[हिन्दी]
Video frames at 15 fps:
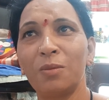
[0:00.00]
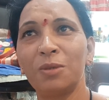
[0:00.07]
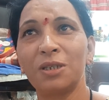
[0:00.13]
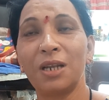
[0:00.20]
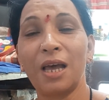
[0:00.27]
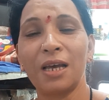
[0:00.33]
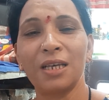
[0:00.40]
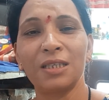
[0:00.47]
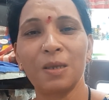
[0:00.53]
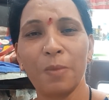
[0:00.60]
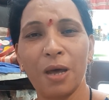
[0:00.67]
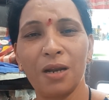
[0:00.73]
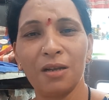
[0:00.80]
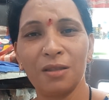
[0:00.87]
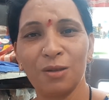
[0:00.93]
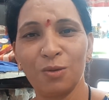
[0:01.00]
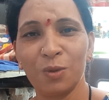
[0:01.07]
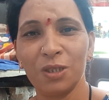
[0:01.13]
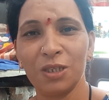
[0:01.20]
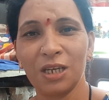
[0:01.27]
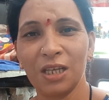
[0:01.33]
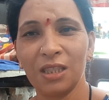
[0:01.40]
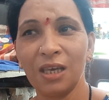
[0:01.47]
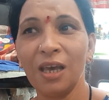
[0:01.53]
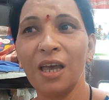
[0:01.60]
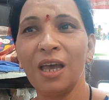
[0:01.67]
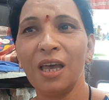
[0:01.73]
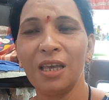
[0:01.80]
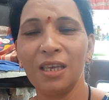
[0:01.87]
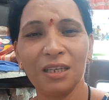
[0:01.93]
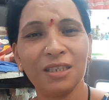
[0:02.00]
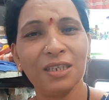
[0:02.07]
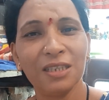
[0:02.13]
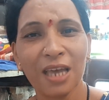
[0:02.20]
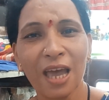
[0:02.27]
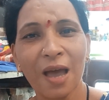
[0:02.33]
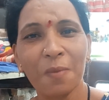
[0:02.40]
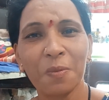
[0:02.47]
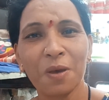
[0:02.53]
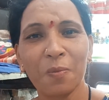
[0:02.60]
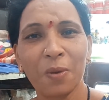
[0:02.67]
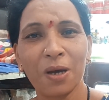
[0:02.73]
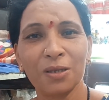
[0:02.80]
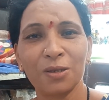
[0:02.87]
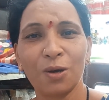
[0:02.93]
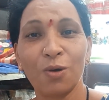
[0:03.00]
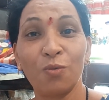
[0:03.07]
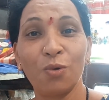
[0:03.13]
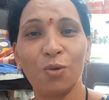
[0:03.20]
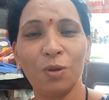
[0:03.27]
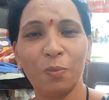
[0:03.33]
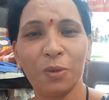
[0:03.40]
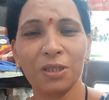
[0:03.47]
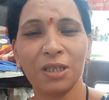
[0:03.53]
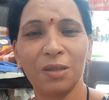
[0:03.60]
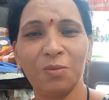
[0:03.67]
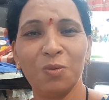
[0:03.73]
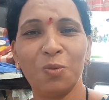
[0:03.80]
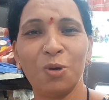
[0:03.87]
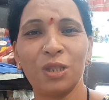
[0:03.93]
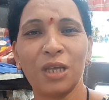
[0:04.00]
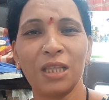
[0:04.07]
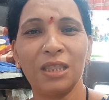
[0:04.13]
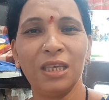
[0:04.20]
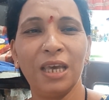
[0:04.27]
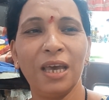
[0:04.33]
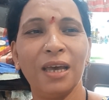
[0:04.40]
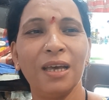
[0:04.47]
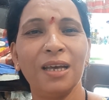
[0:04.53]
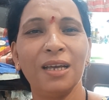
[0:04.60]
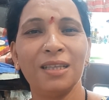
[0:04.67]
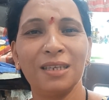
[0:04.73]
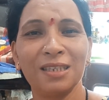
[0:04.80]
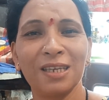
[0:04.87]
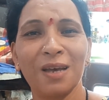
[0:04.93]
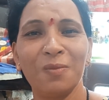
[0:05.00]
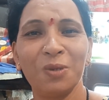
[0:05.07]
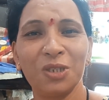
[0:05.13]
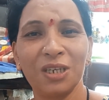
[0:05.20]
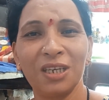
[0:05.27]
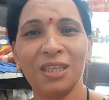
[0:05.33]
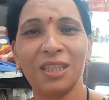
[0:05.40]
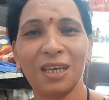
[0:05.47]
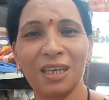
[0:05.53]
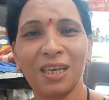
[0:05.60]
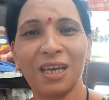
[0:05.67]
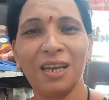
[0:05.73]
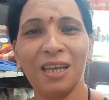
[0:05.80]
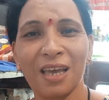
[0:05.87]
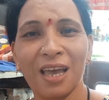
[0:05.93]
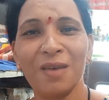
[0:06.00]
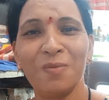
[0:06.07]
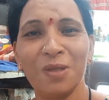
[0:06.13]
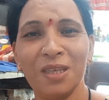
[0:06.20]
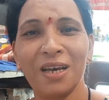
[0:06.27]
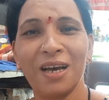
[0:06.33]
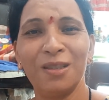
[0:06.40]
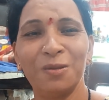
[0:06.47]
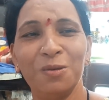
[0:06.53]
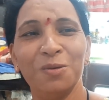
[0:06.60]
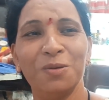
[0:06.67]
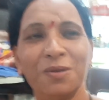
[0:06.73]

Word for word: में ला के सामान रखते तो बच्चे कहते हैं ये चीज़ है आपके पास और वो उन्हें पसंद भी बहुत आती है जैसे अभी संगीता क्या लेके आई मैं दिखाती हूँ